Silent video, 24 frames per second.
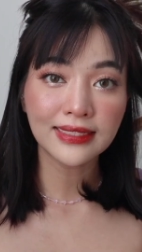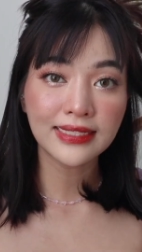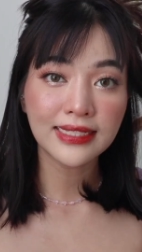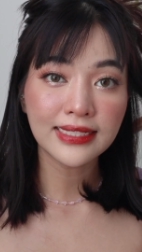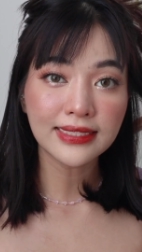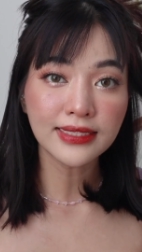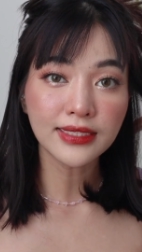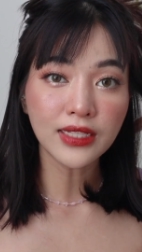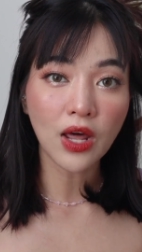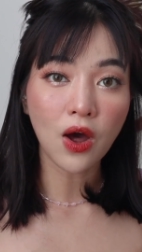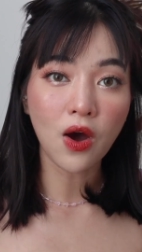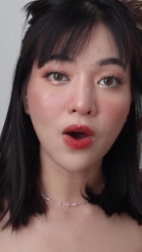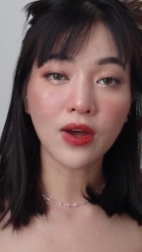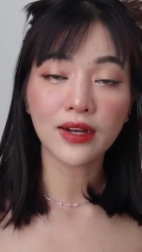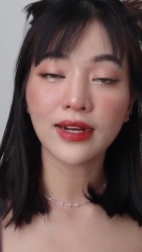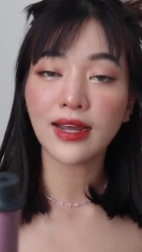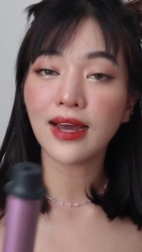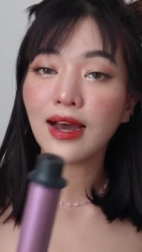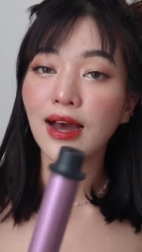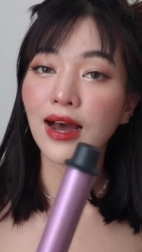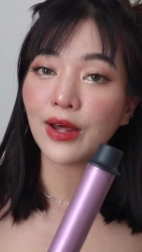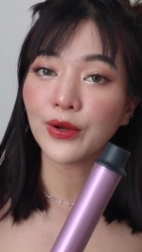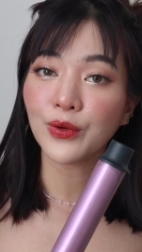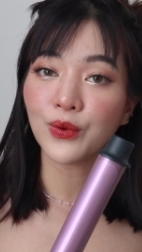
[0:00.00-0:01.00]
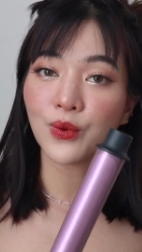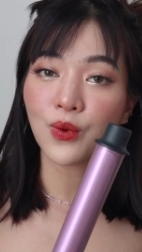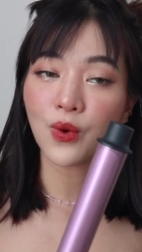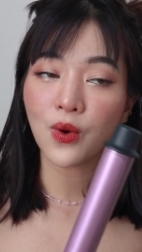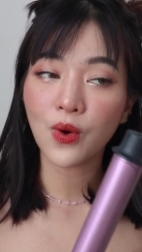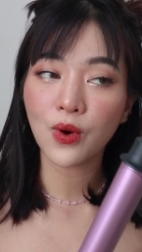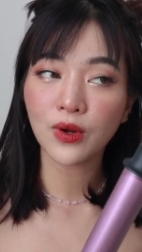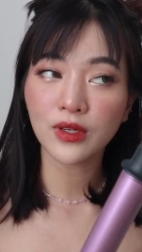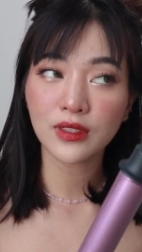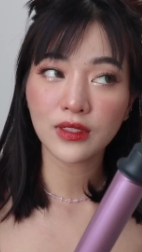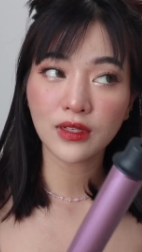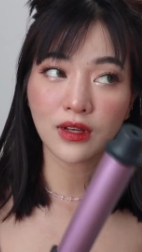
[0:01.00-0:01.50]
ชั้นที่สองนะคะทุก
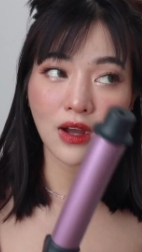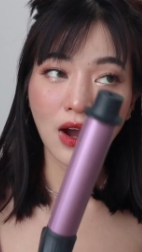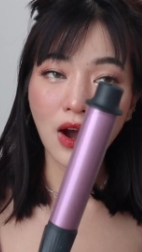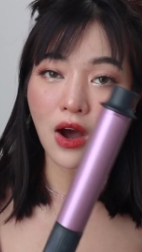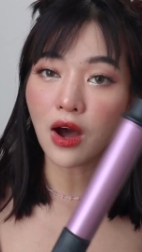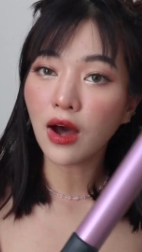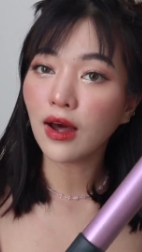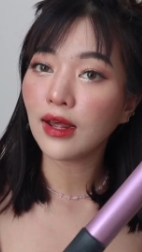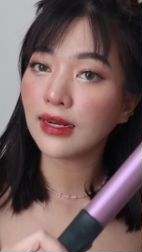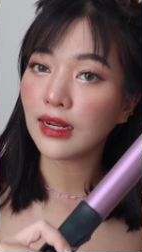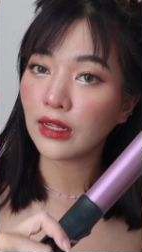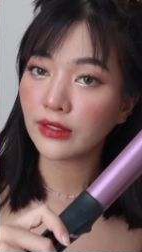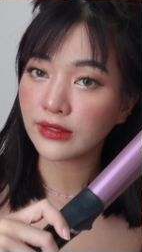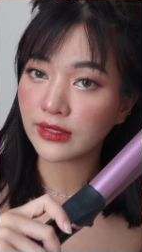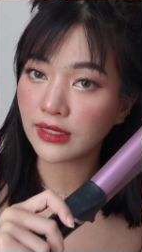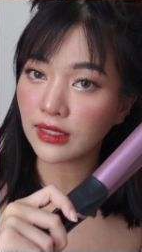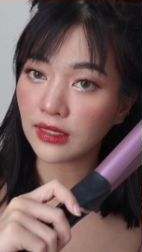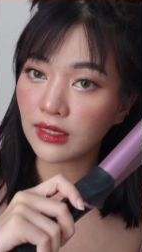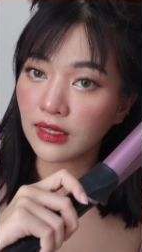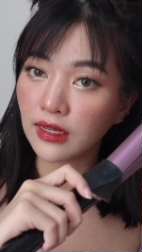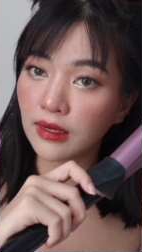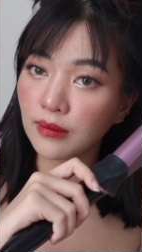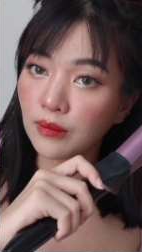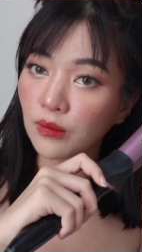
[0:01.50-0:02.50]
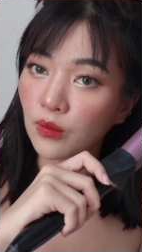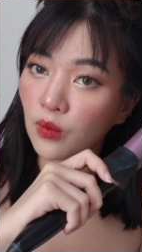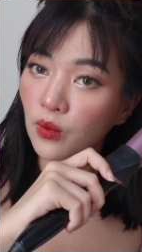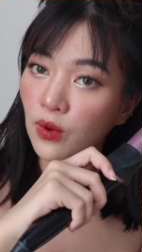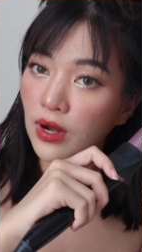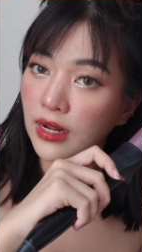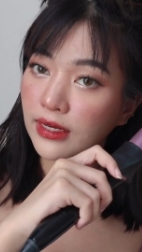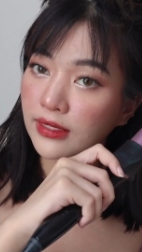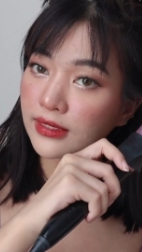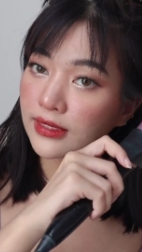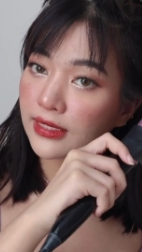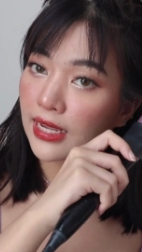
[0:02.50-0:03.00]
คนก็เราจะเริ่มม้
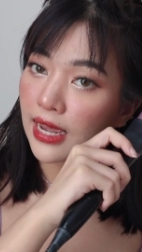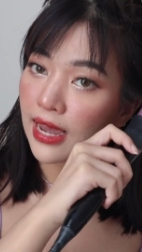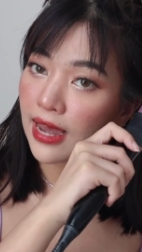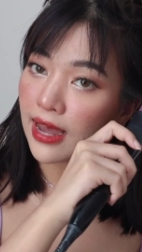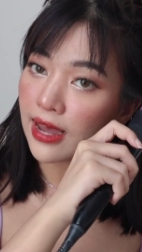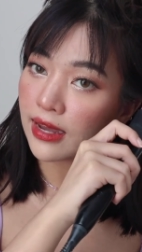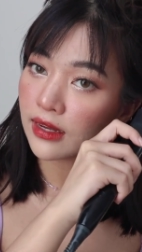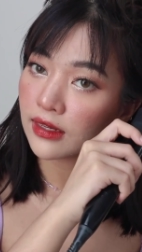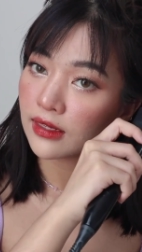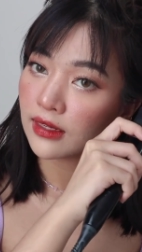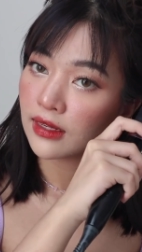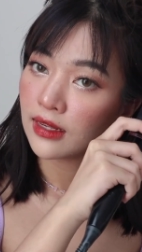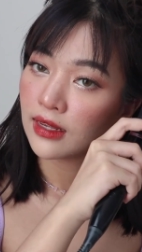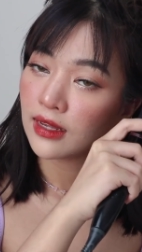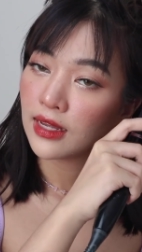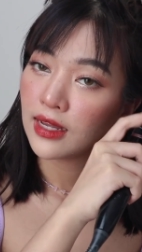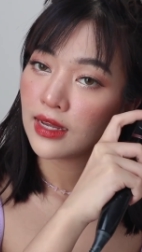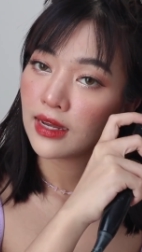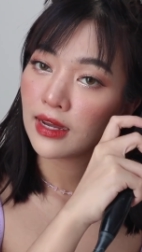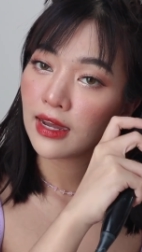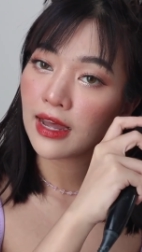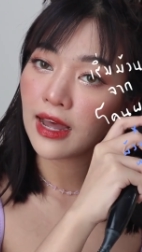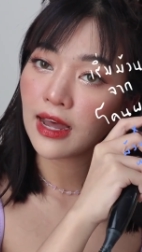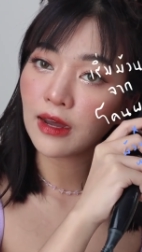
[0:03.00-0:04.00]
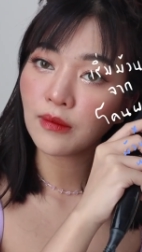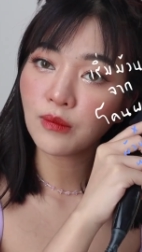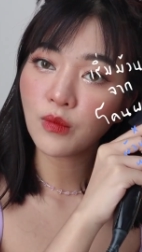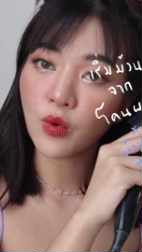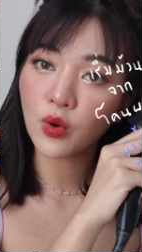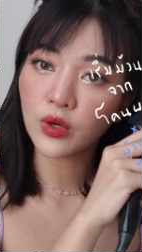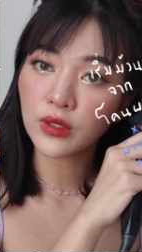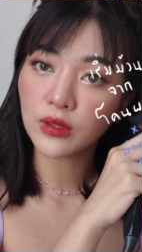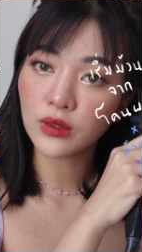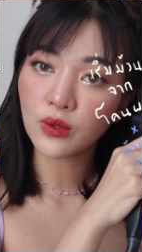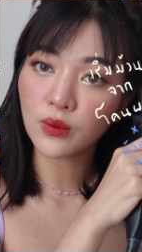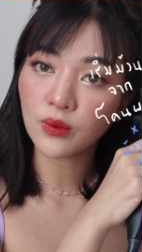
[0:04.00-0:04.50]
วนจากข้างบ
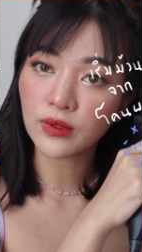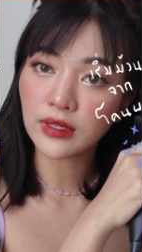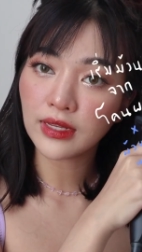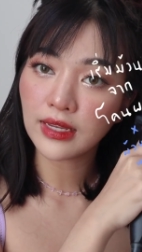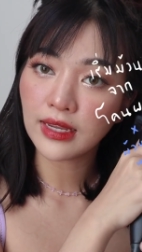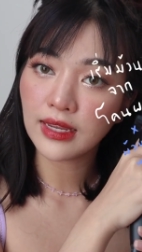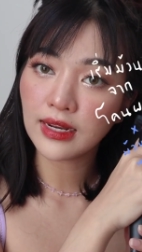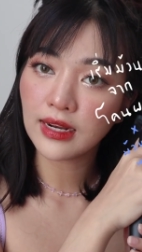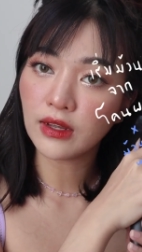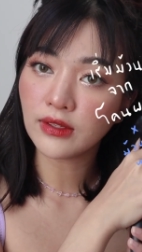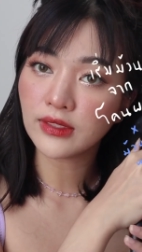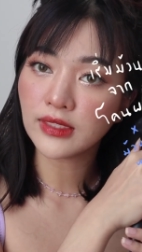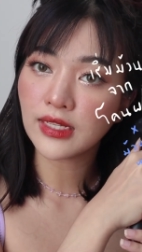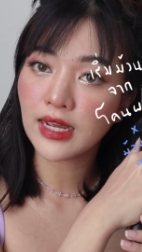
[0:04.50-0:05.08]
นตรงนี้เรา